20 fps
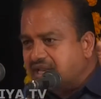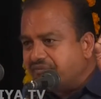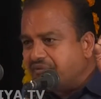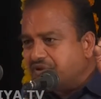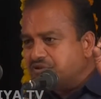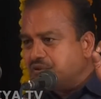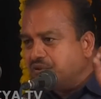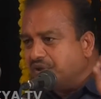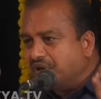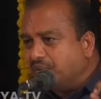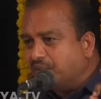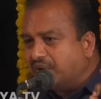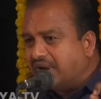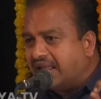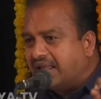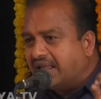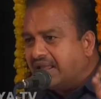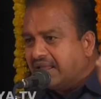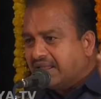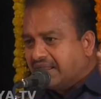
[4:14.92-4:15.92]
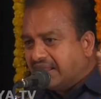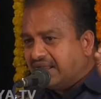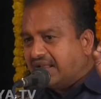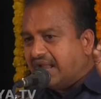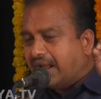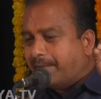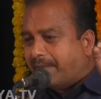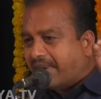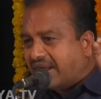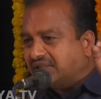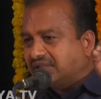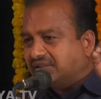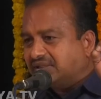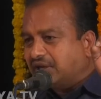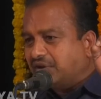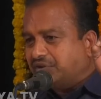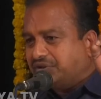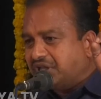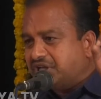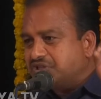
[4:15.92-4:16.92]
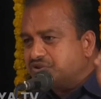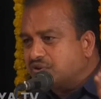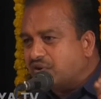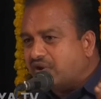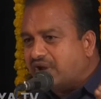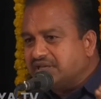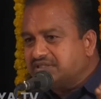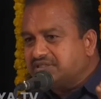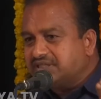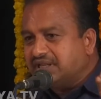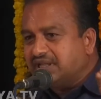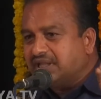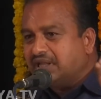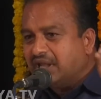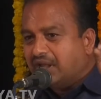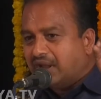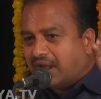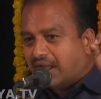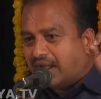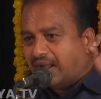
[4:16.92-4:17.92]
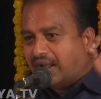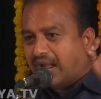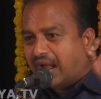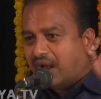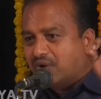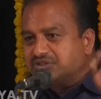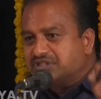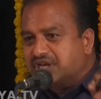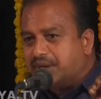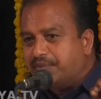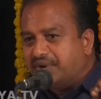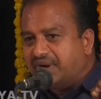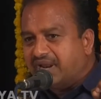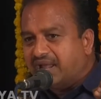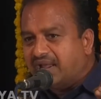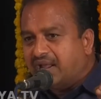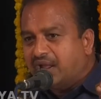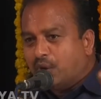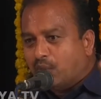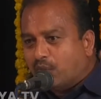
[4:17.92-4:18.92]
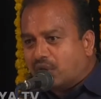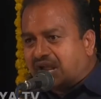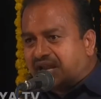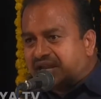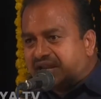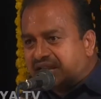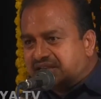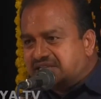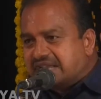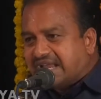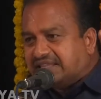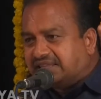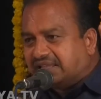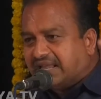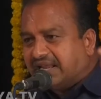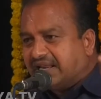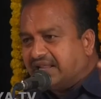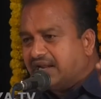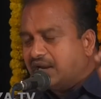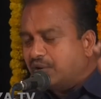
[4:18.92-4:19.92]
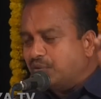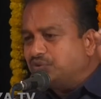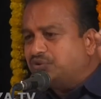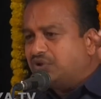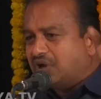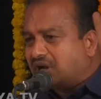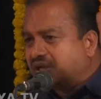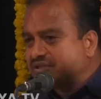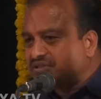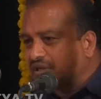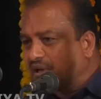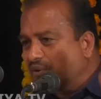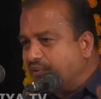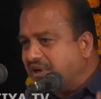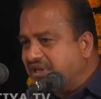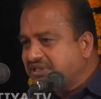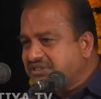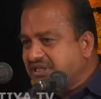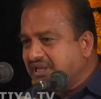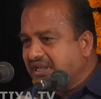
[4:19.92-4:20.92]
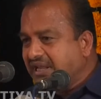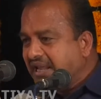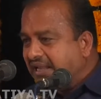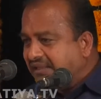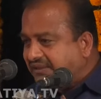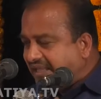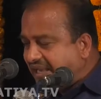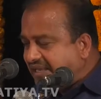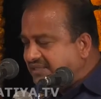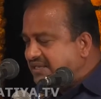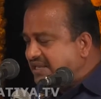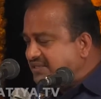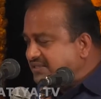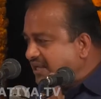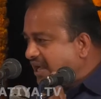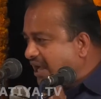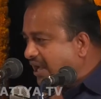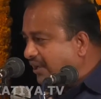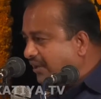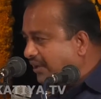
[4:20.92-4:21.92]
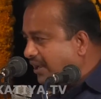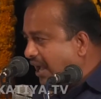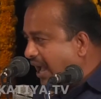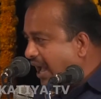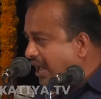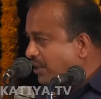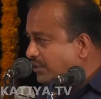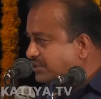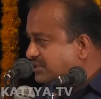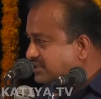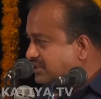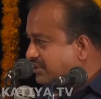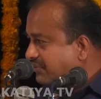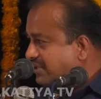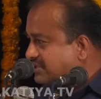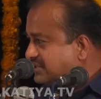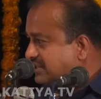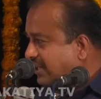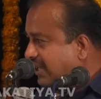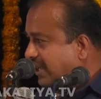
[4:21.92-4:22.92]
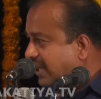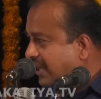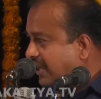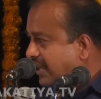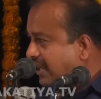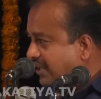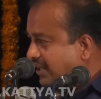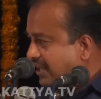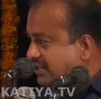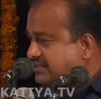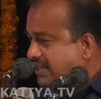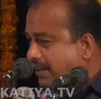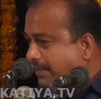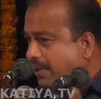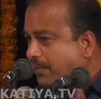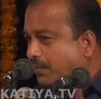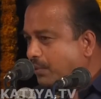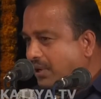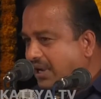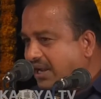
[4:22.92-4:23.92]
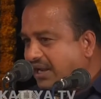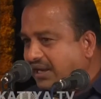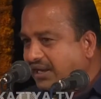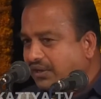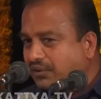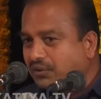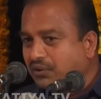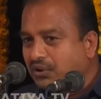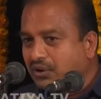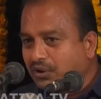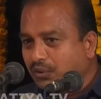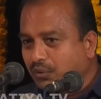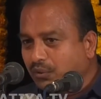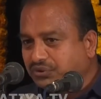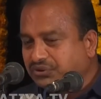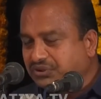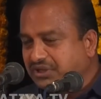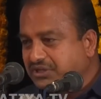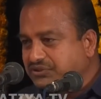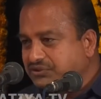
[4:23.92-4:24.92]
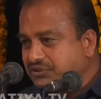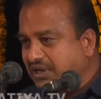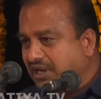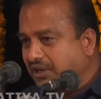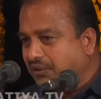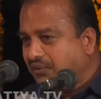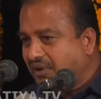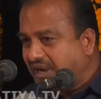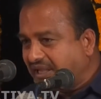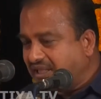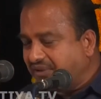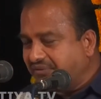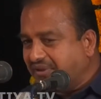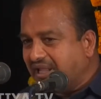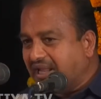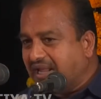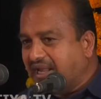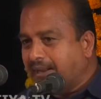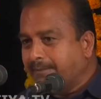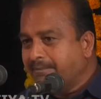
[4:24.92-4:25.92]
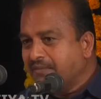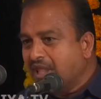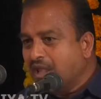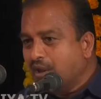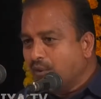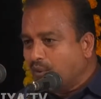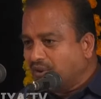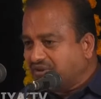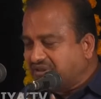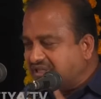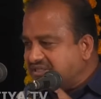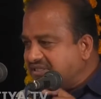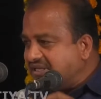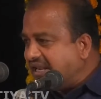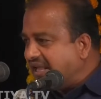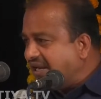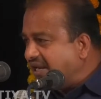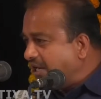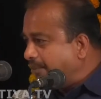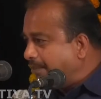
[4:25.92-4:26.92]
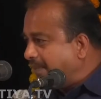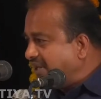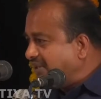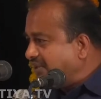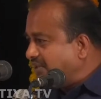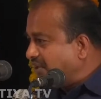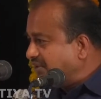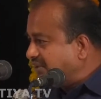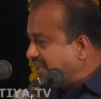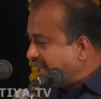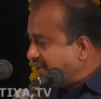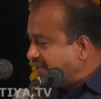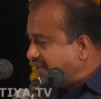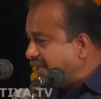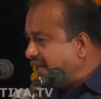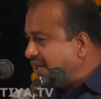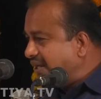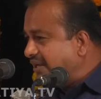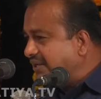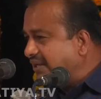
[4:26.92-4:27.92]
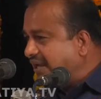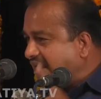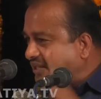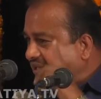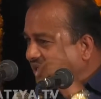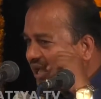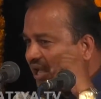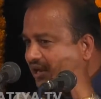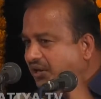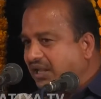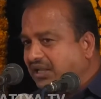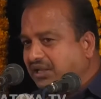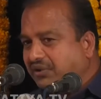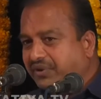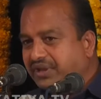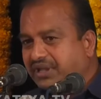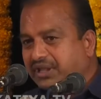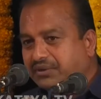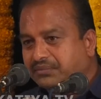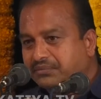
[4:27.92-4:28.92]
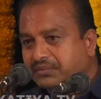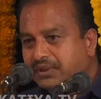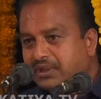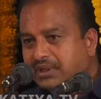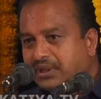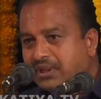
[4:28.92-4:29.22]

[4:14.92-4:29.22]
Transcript: సర్వీస్ ఉండి కూడా ఇంకా బాధ్యతలు తీర్చుకోవాల్సింది అవసరం ఉన్న ఒక నిజాయితీ కలిగిన ఉద్యోగస్తుల గురించి దయచేసి ఆలోచించవలసిందిగా ఈ సభాముఖంగా నేను గుర్తు చేస్తున్నాను అదేవిధంగా కొత్త జిల్లాలు ఏర్పడిన తర్వాత అందరినట్టే అధికారులు ఎక్కువయ్యారు